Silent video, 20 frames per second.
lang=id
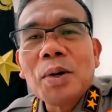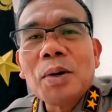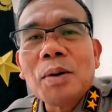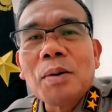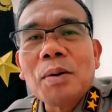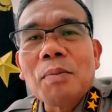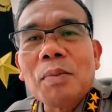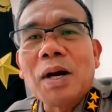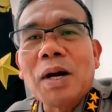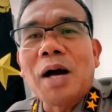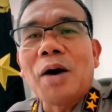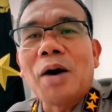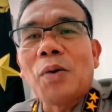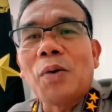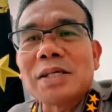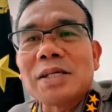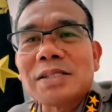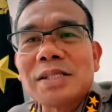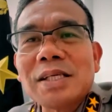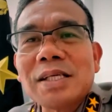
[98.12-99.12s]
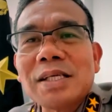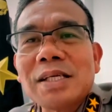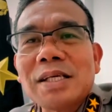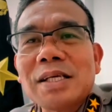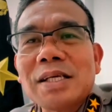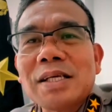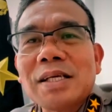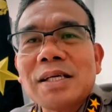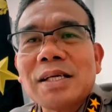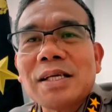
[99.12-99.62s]

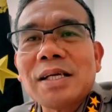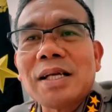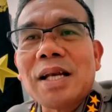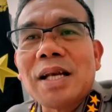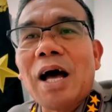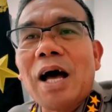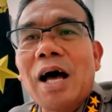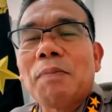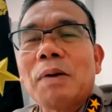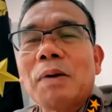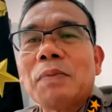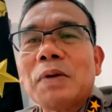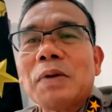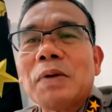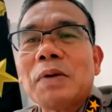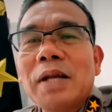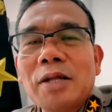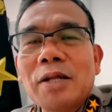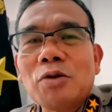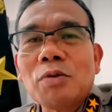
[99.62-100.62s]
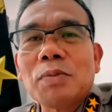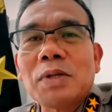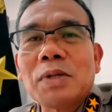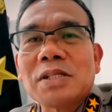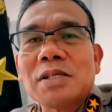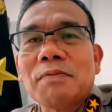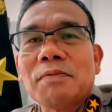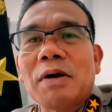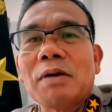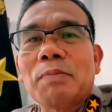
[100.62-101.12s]
mengawasi. Nah, apabila hmm. itu
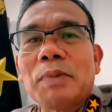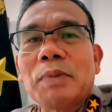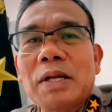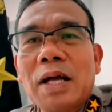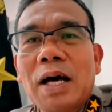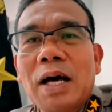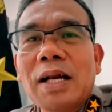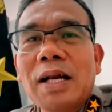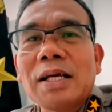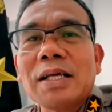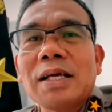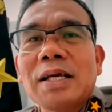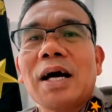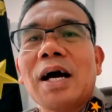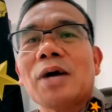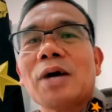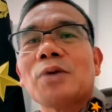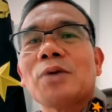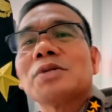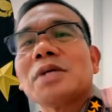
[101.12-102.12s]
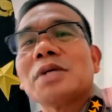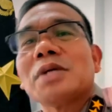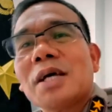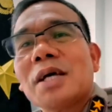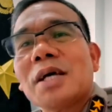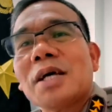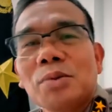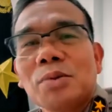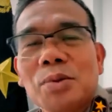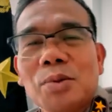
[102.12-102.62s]
bersifat pidana yang harus
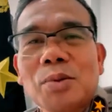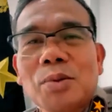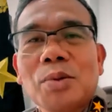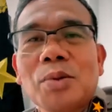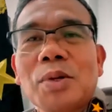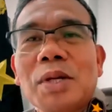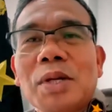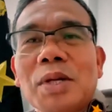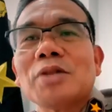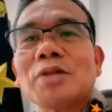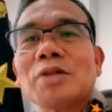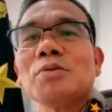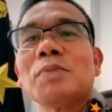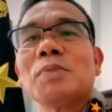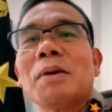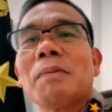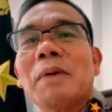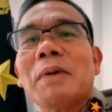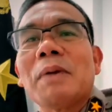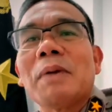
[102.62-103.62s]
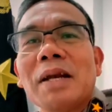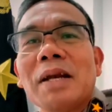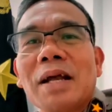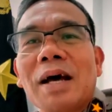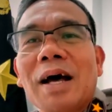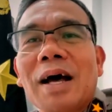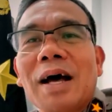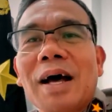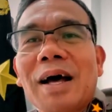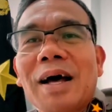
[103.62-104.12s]
saya turun, itu
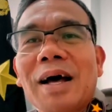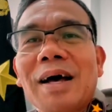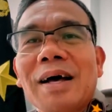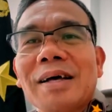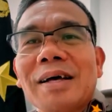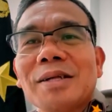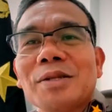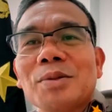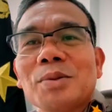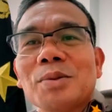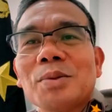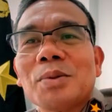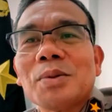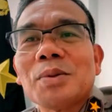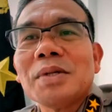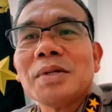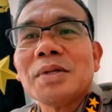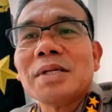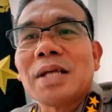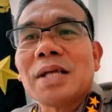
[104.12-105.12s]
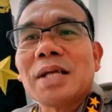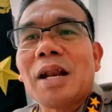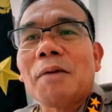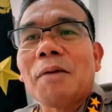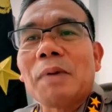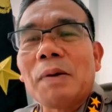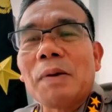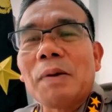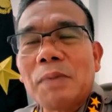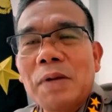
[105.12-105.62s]
berbeda. Itu. Berbeda. Ya,
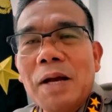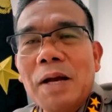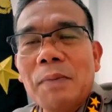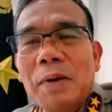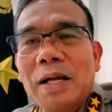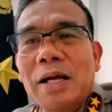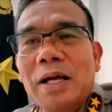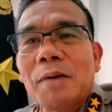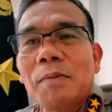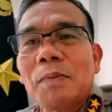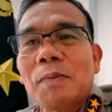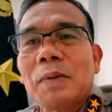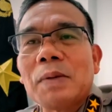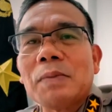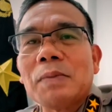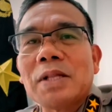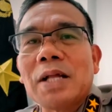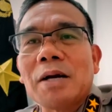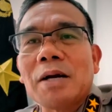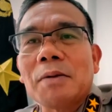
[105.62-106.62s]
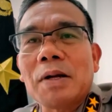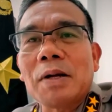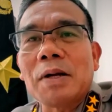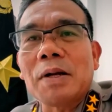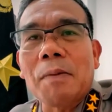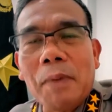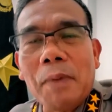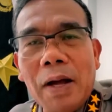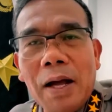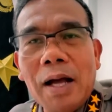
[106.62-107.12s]
apabila mereka meminta kepada
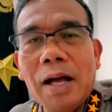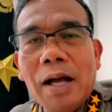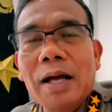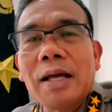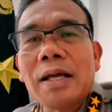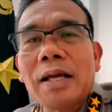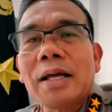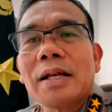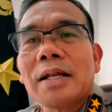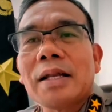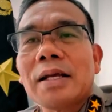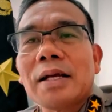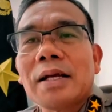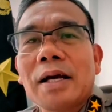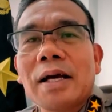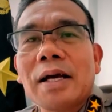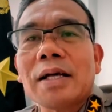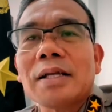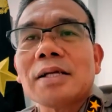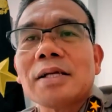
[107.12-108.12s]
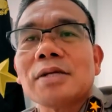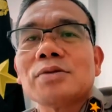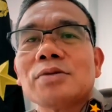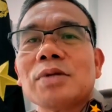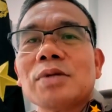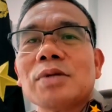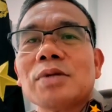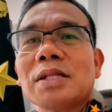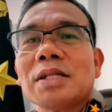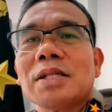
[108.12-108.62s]
Pak, ini kayaknya
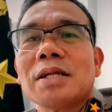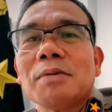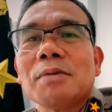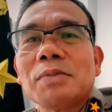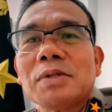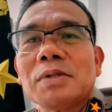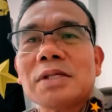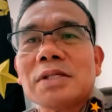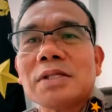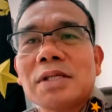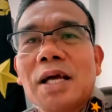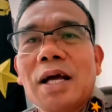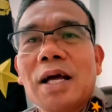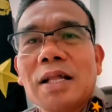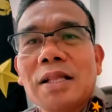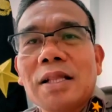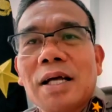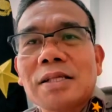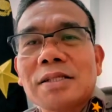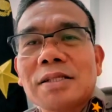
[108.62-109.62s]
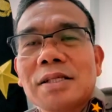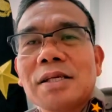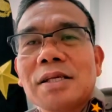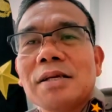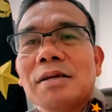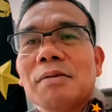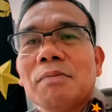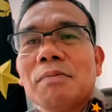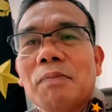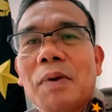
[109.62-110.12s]
sudah tidak bisa saya
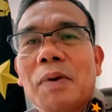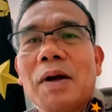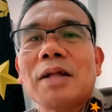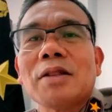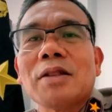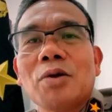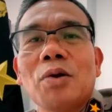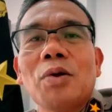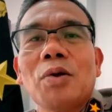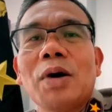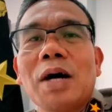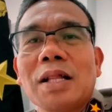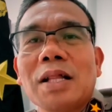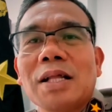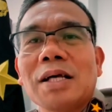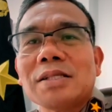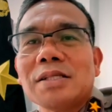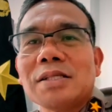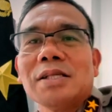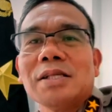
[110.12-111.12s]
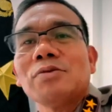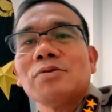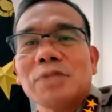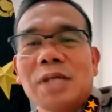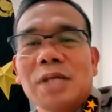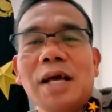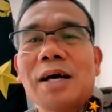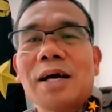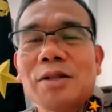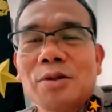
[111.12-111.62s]
atasi, Pak tolong atasi, itu
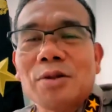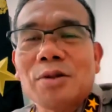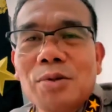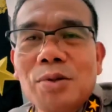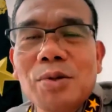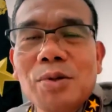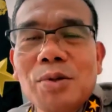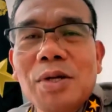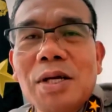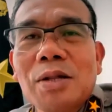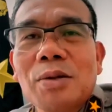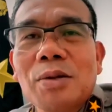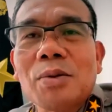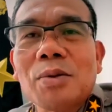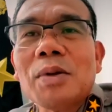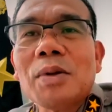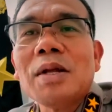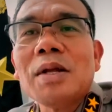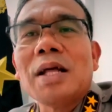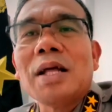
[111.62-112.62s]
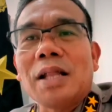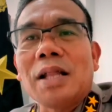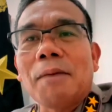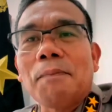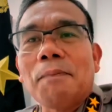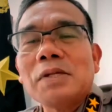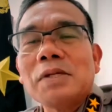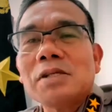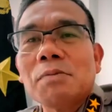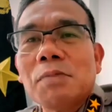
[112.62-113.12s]
saya akan turun gitu.
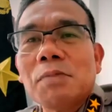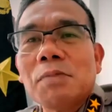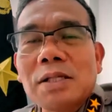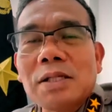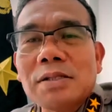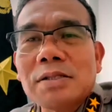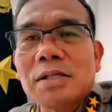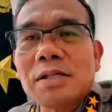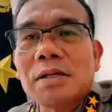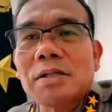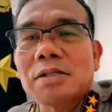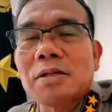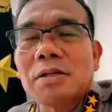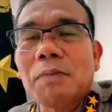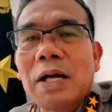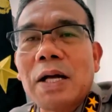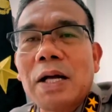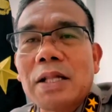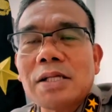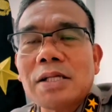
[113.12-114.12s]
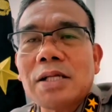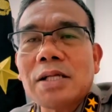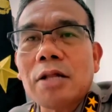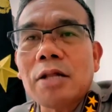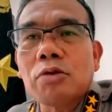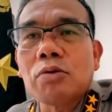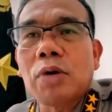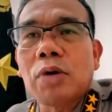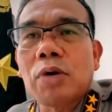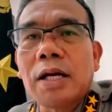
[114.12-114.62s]
Tapi okay. sebatas
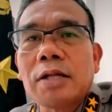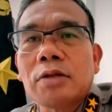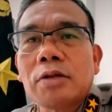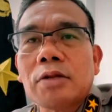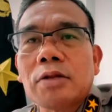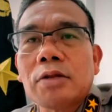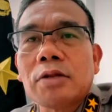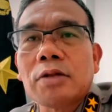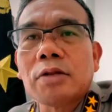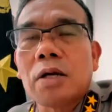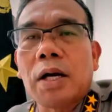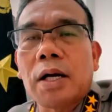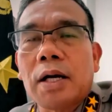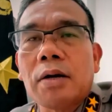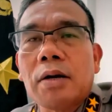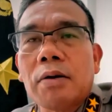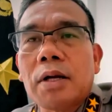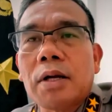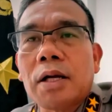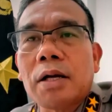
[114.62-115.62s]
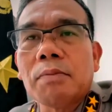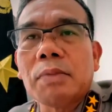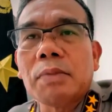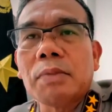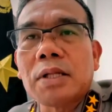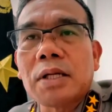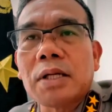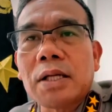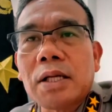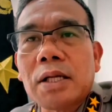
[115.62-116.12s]
aturan itu dikeluarkan oleh
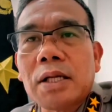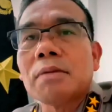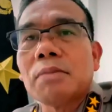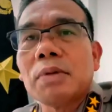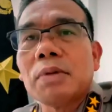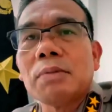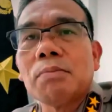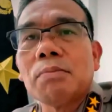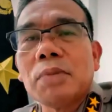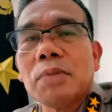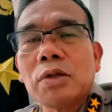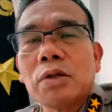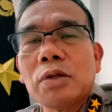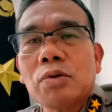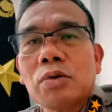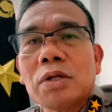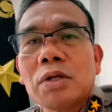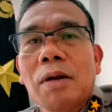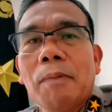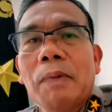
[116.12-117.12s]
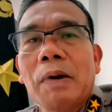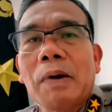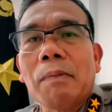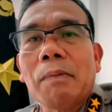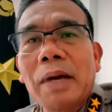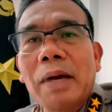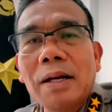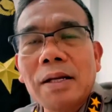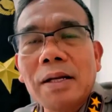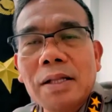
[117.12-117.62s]
kementerian, bentuknya
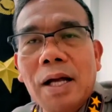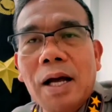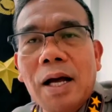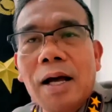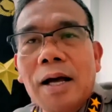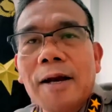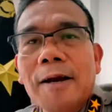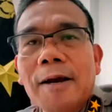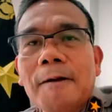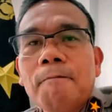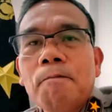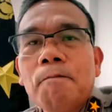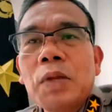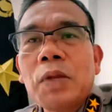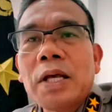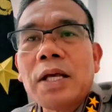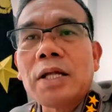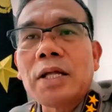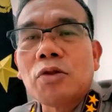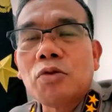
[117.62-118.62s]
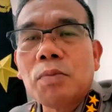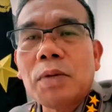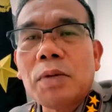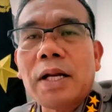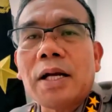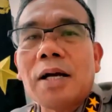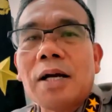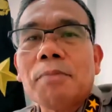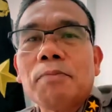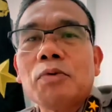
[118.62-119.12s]
permentan, itu
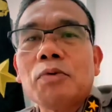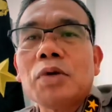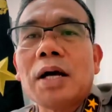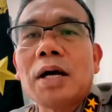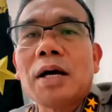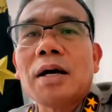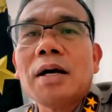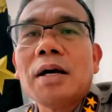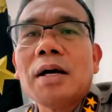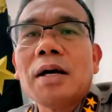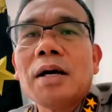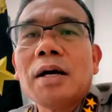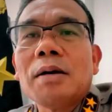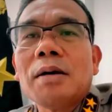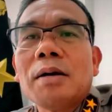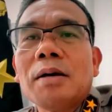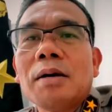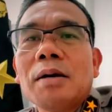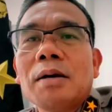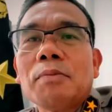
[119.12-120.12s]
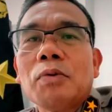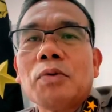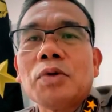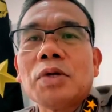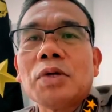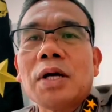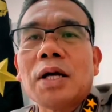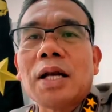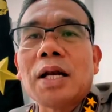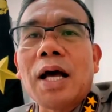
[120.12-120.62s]
mereka punya
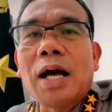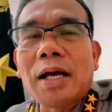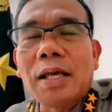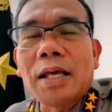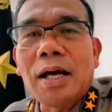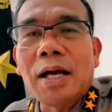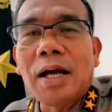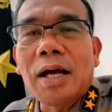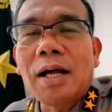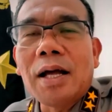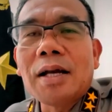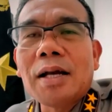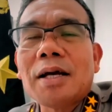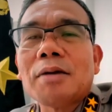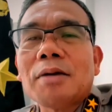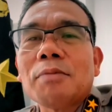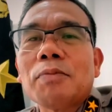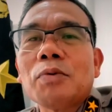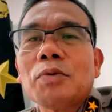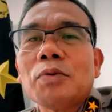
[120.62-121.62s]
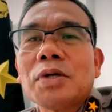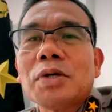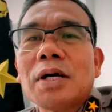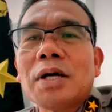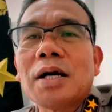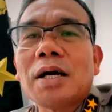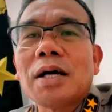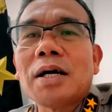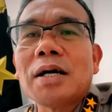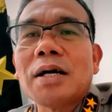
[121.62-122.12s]
punya daya dan
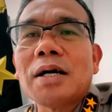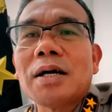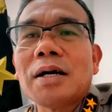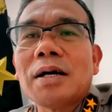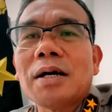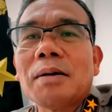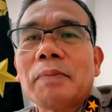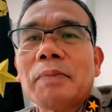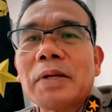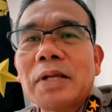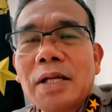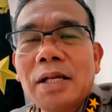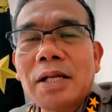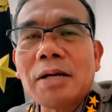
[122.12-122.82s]
punya uh, penyidik